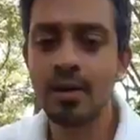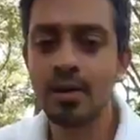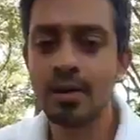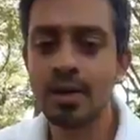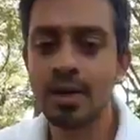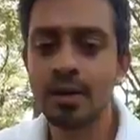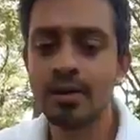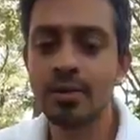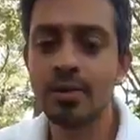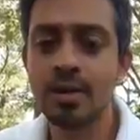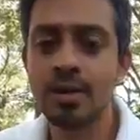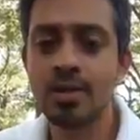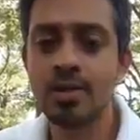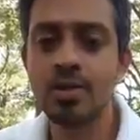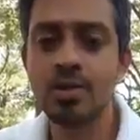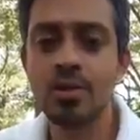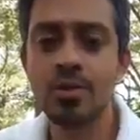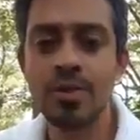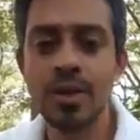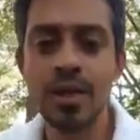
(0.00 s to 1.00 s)
রক্তাক্ত কিছু
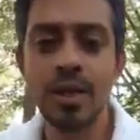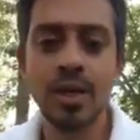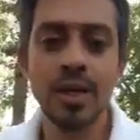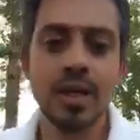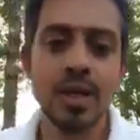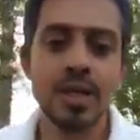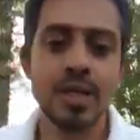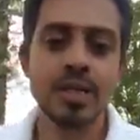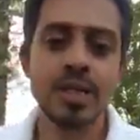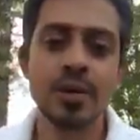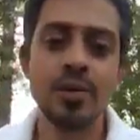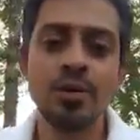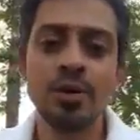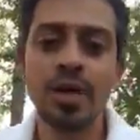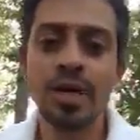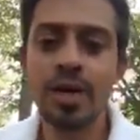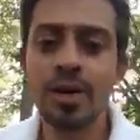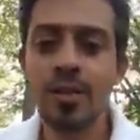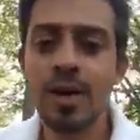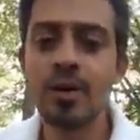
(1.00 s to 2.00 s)
ছবি যেগুলো
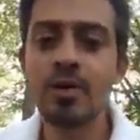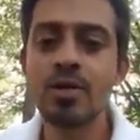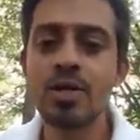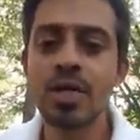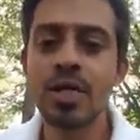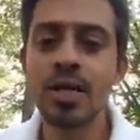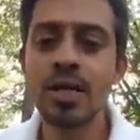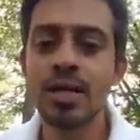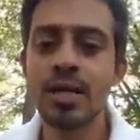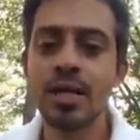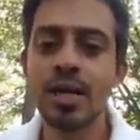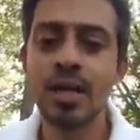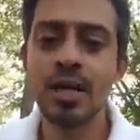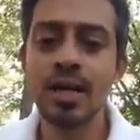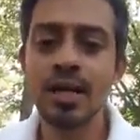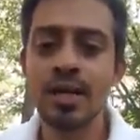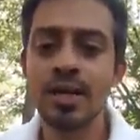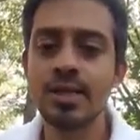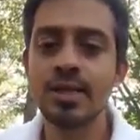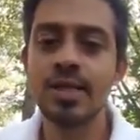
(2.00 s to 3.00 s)
দেখে মানুষের
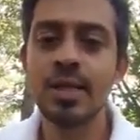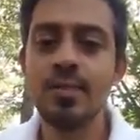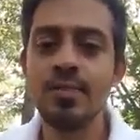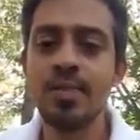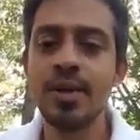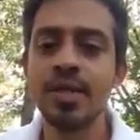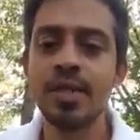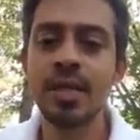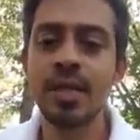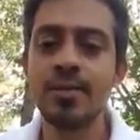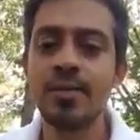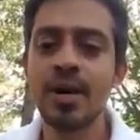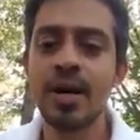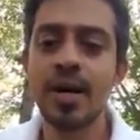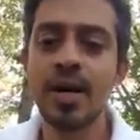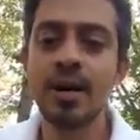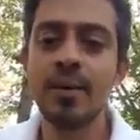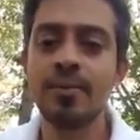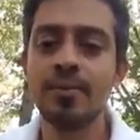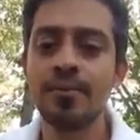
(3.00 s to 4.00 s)
সিম্পেতি বা